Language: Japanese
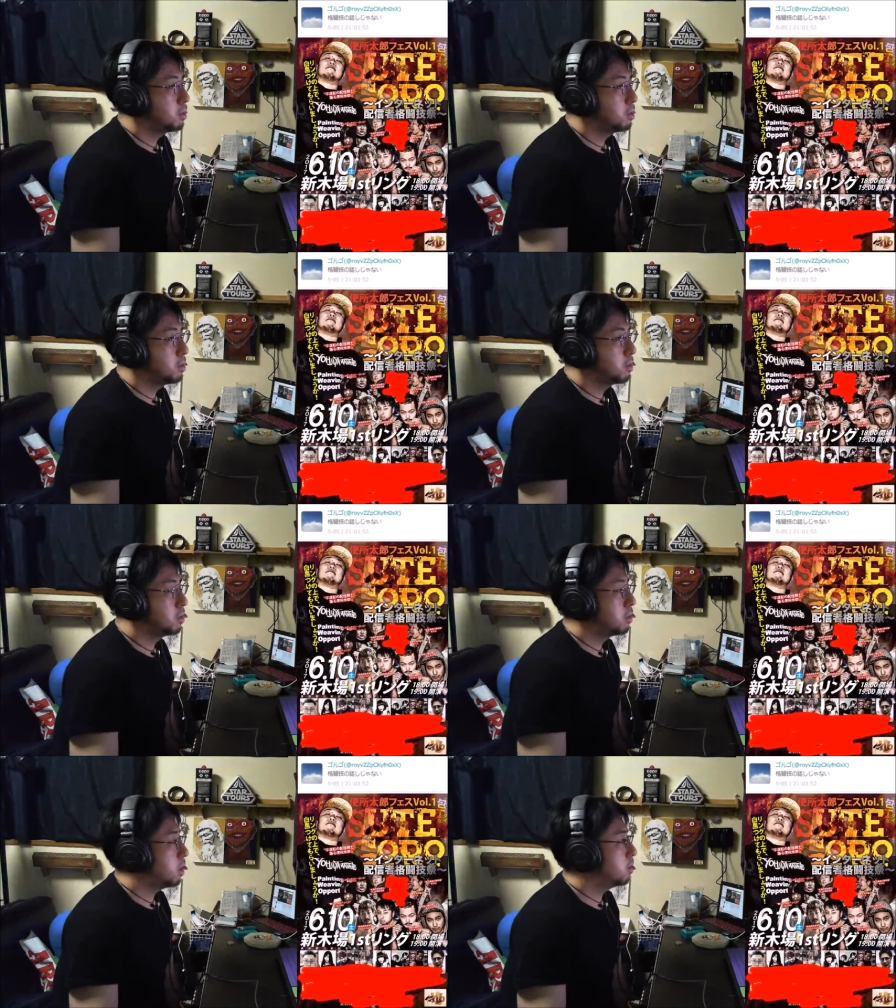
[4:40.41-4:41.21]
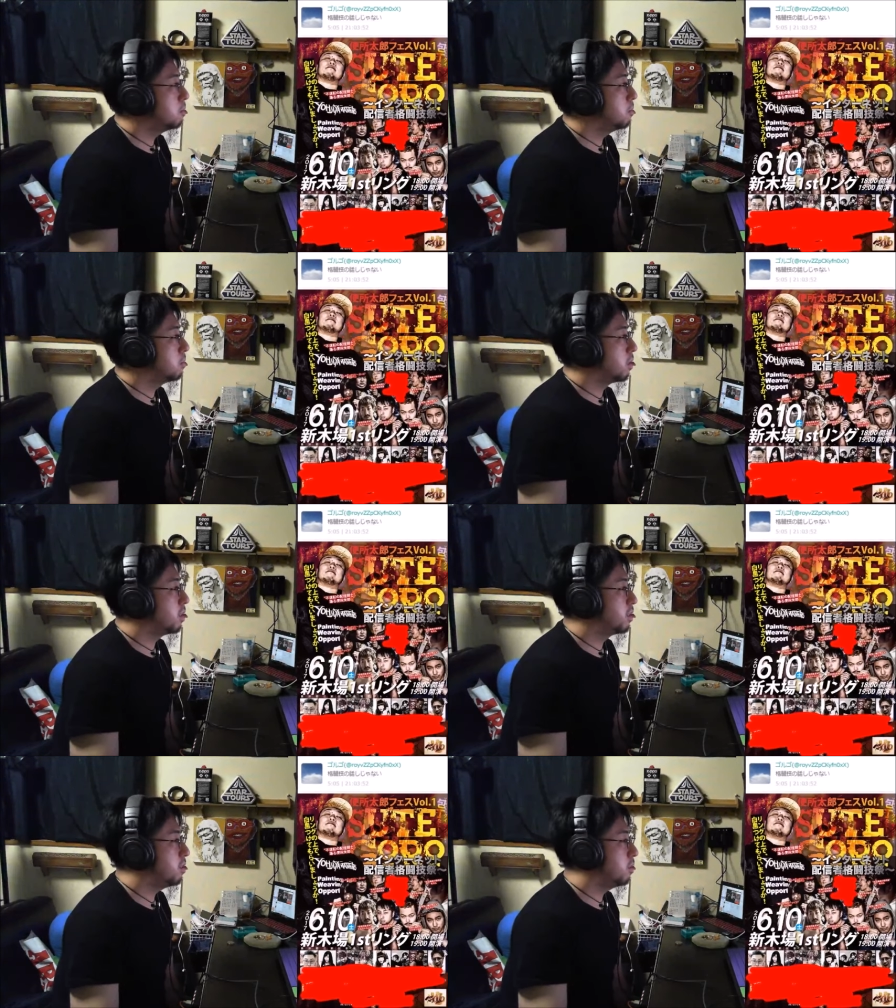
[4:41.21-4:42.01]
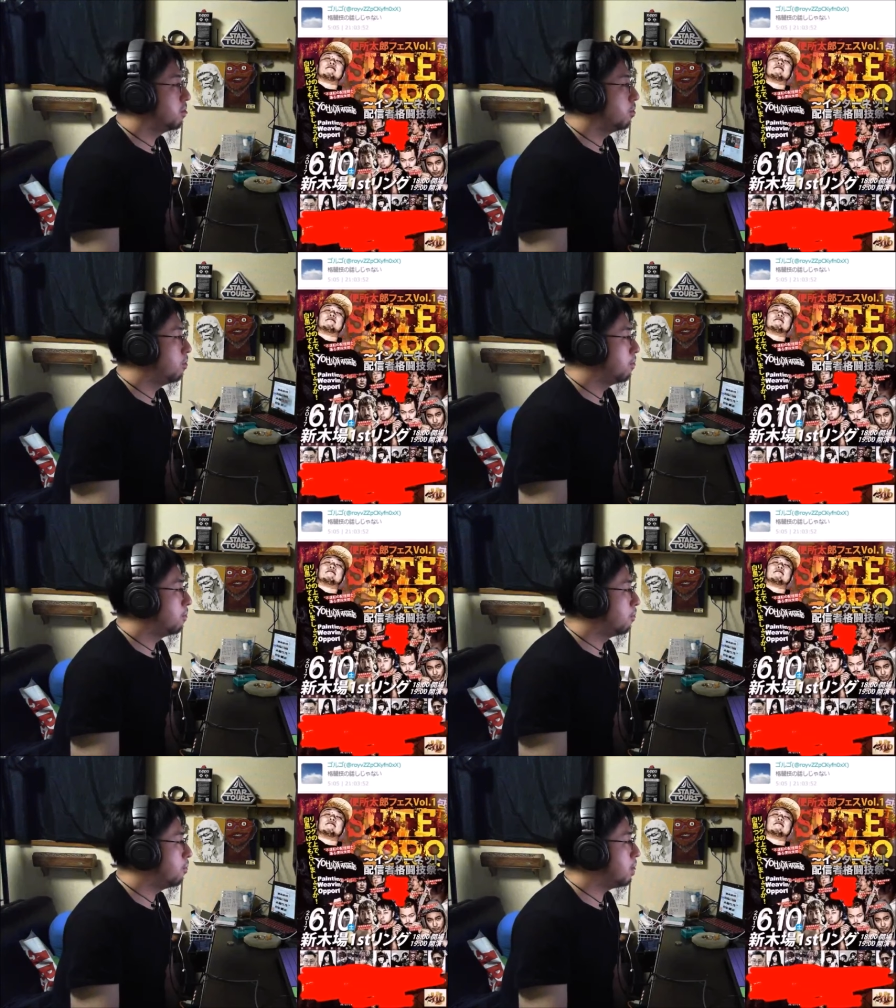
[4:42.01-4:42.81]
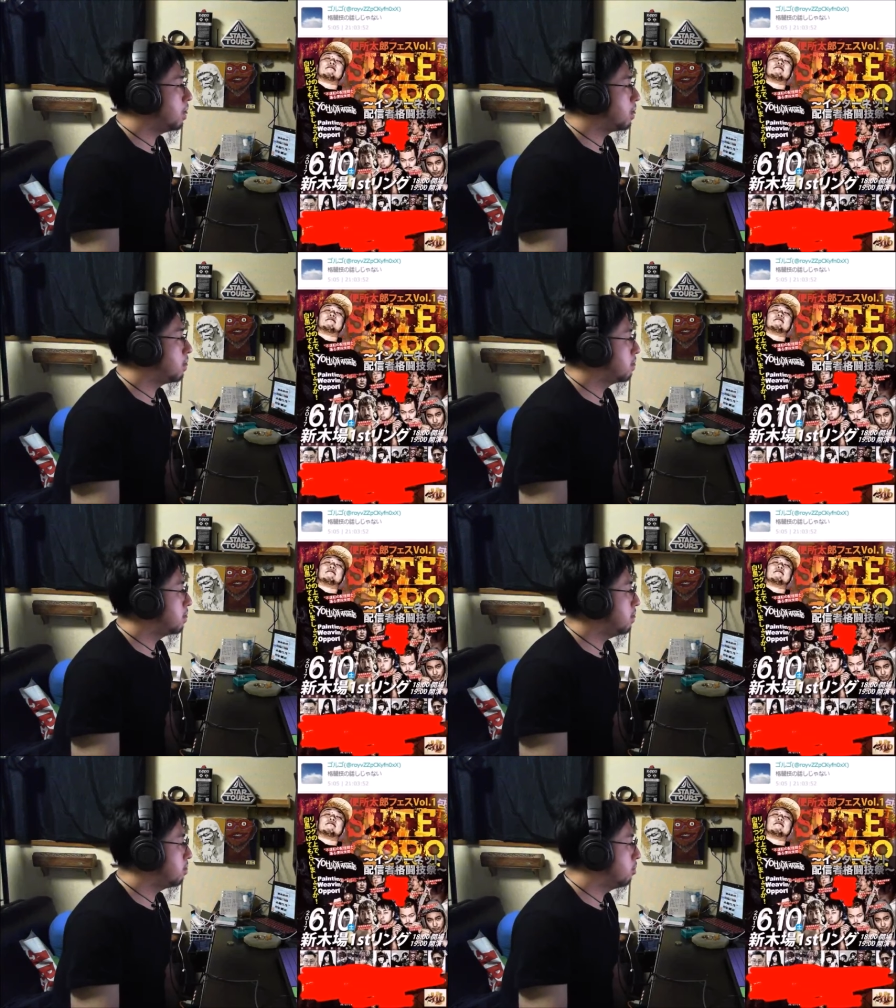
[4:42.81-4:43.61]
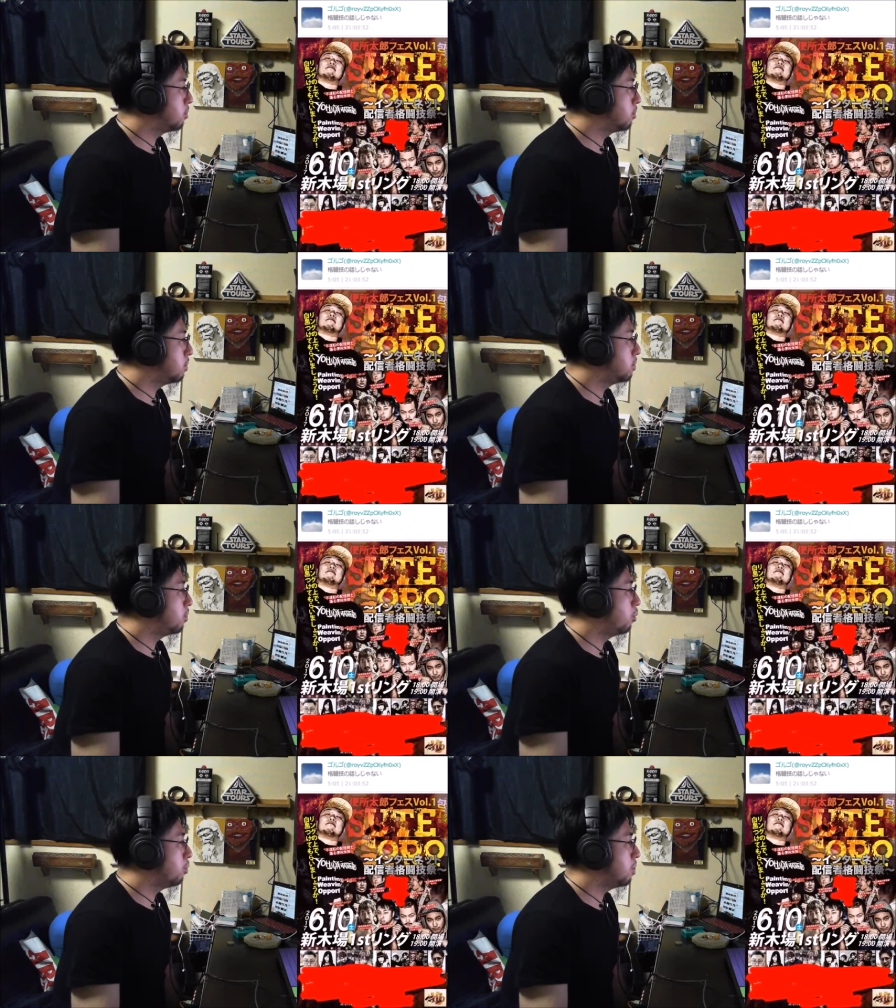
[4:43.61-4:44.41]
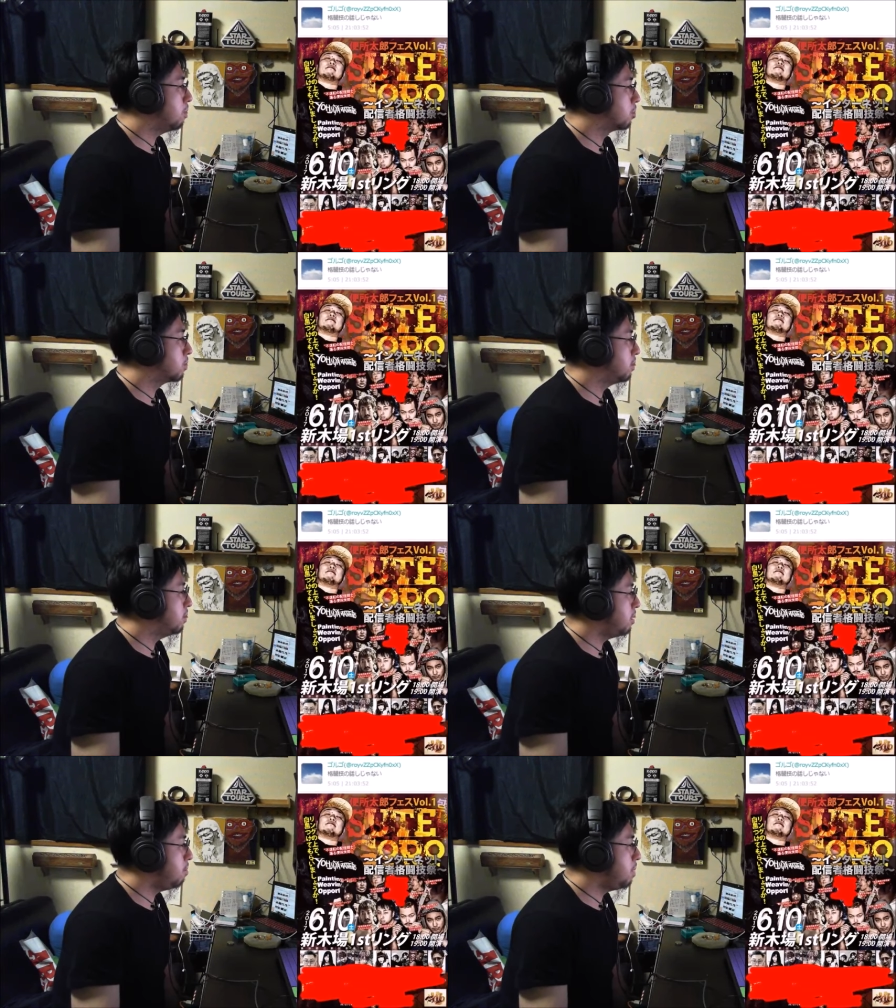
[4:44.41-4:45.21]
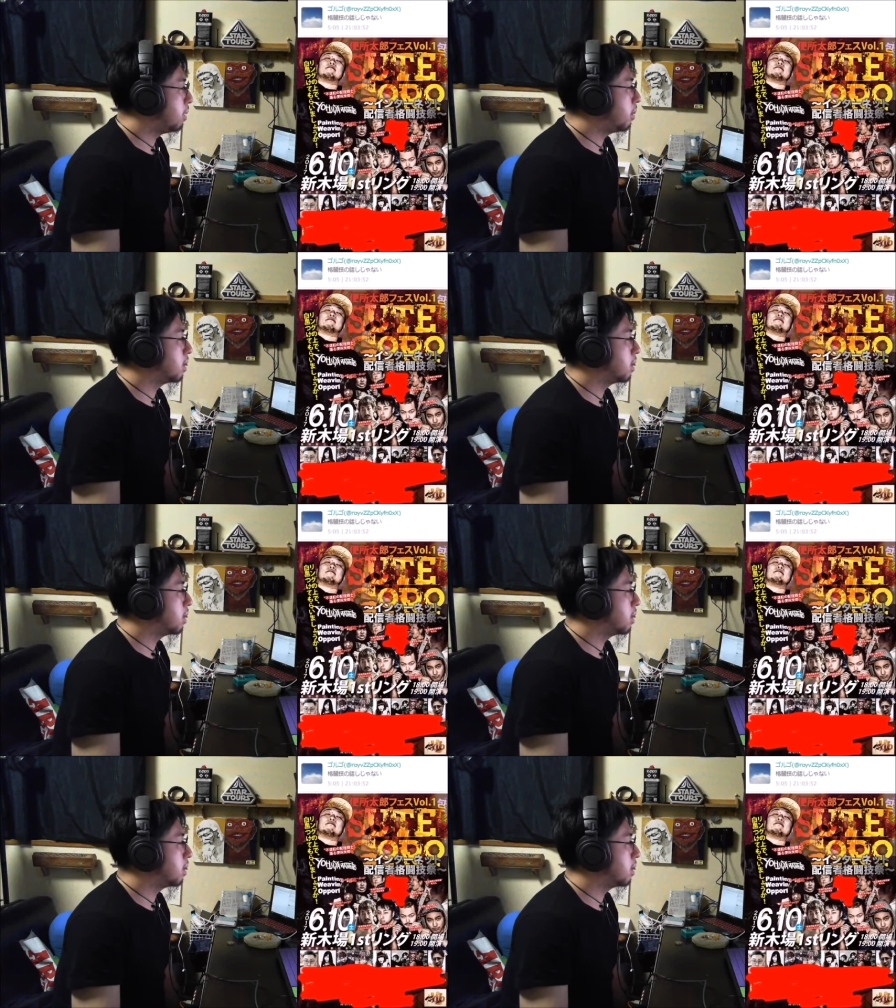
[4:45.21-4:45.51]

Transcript: 格闘技の話ここ以外、え、どういうことここでも、ん意味がわかんないな。